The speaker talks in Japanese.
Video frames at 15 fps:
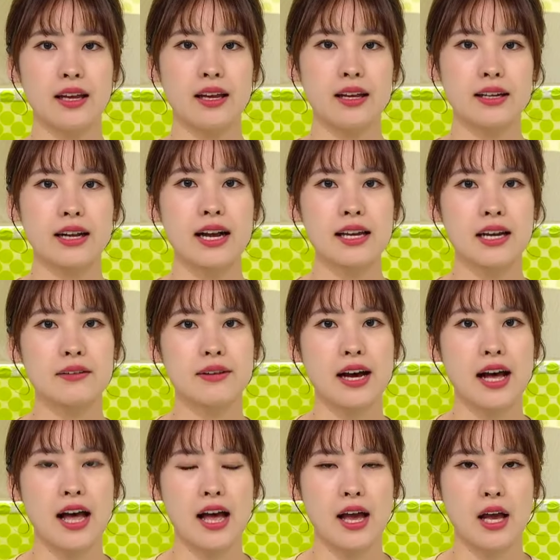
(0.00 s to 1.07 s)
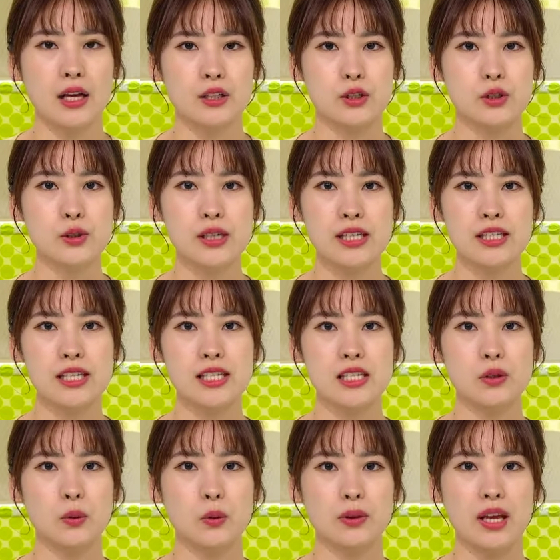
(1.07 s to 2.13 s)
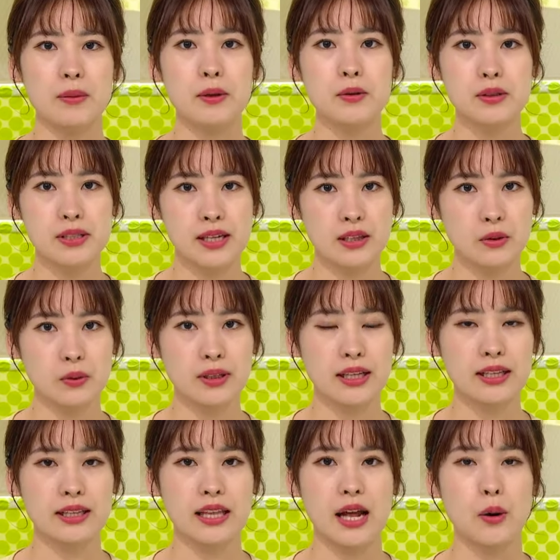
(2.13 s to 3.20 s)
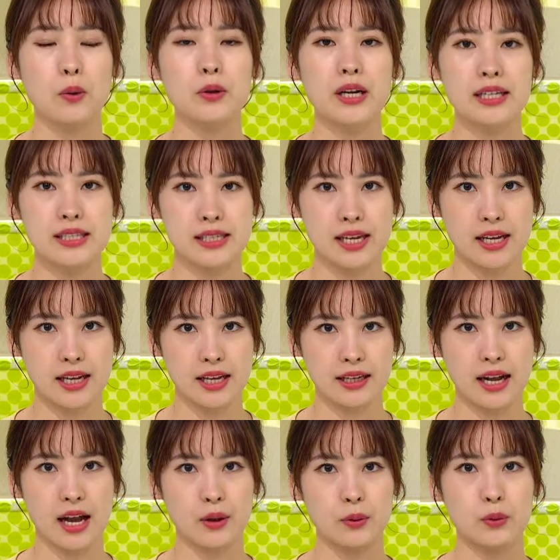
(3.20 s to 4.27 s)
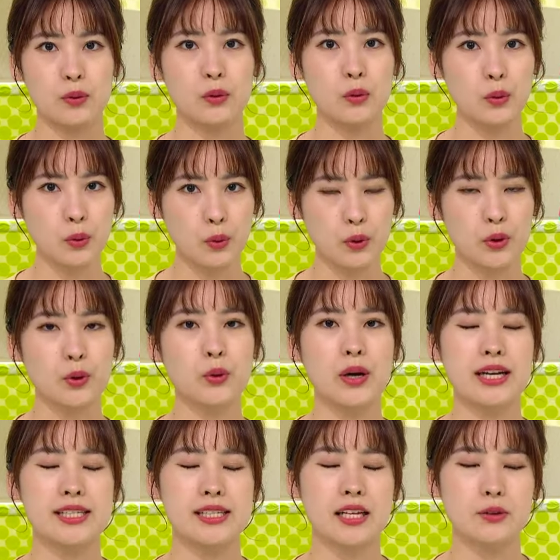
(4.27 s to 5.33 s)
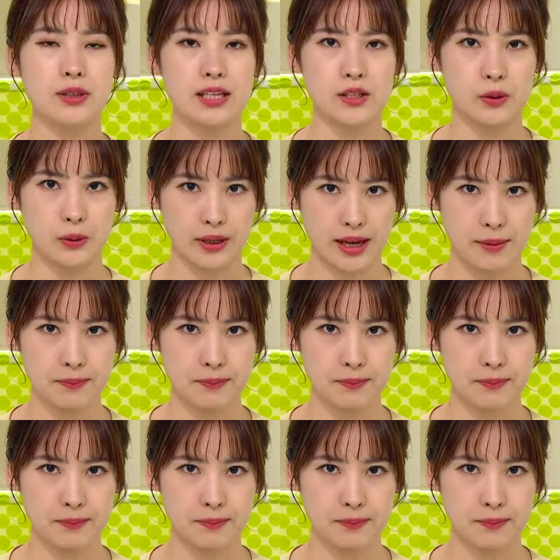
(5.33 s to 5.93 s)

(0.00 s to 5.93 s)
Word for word: 会派は鈴木知事のデビュー戦となった6月定例会をどう評価したのでしょうか